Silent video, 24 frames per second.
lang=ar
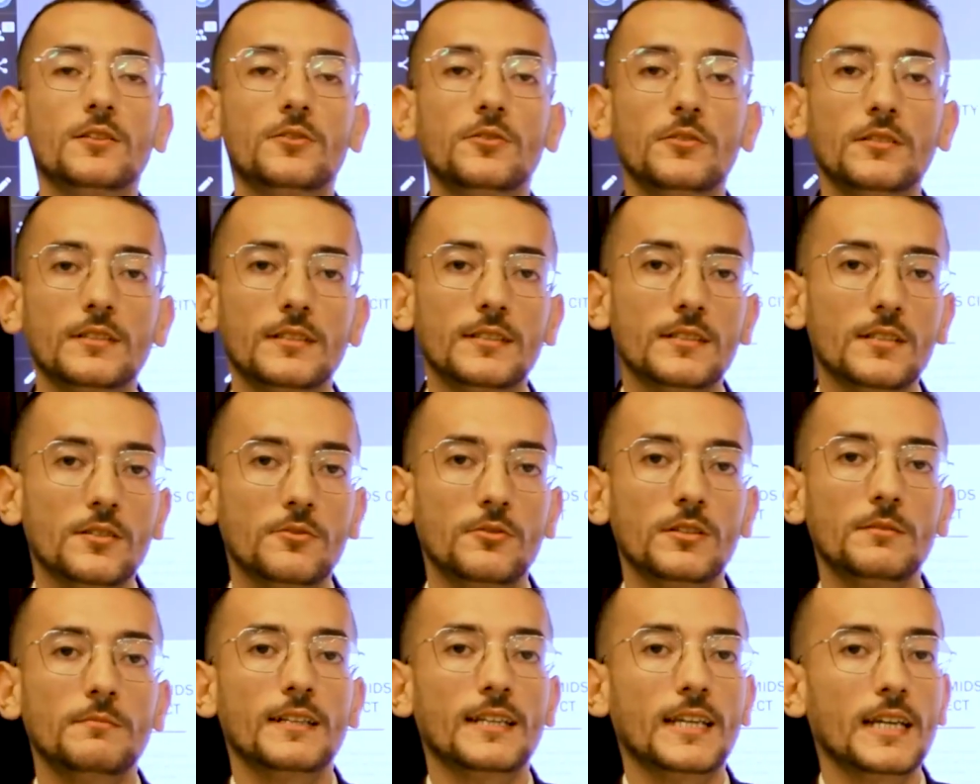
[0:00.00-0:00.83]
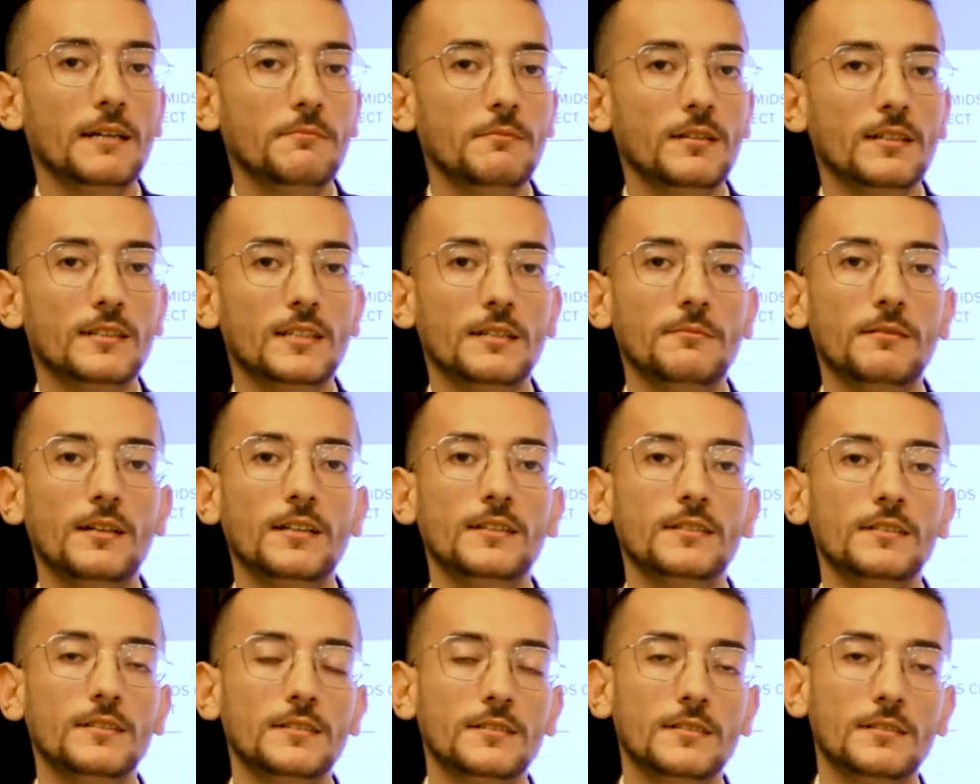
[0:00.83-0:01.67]
الجولدن سكوير بالكامل
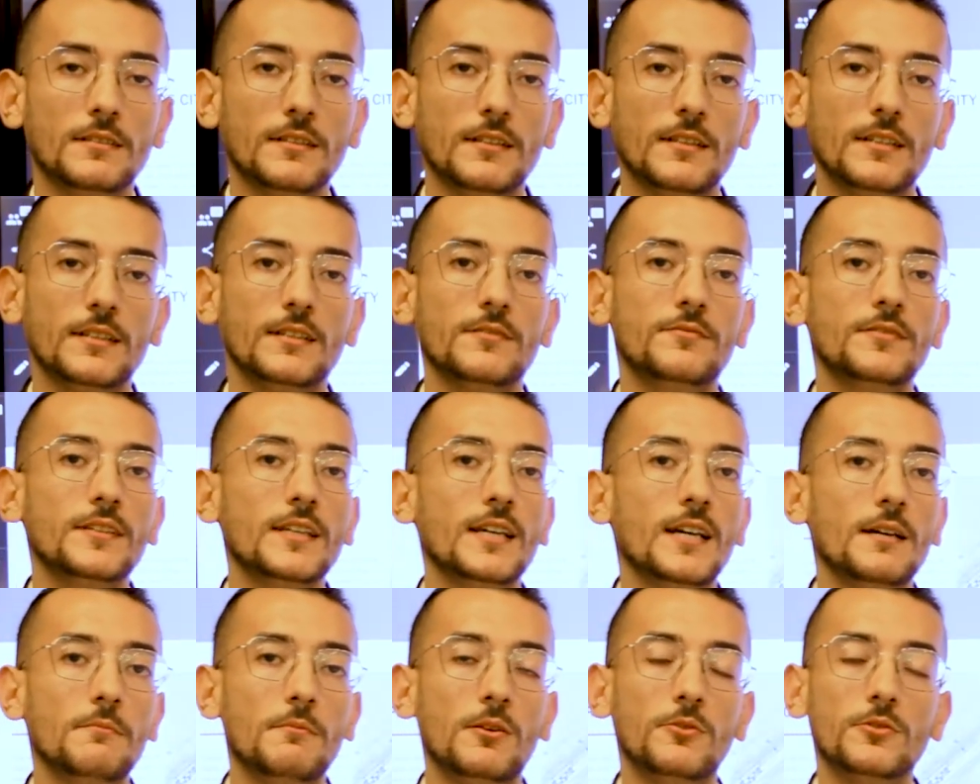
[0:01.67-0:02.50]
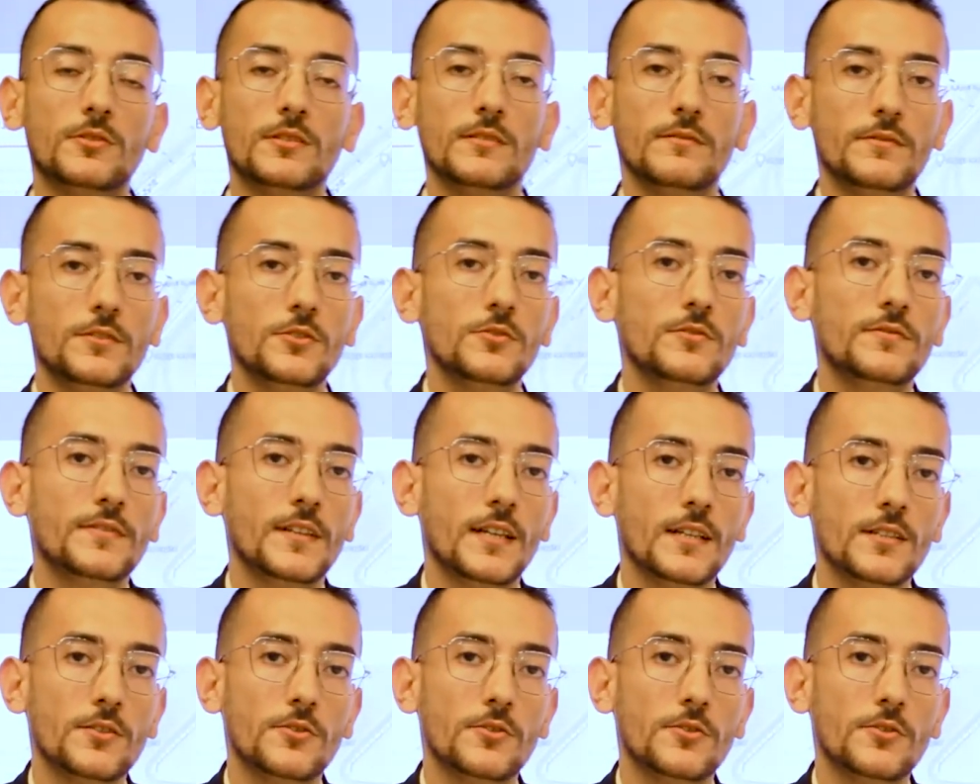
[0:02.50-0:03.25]
طبعا اللي فيها ماونتن فيو فيها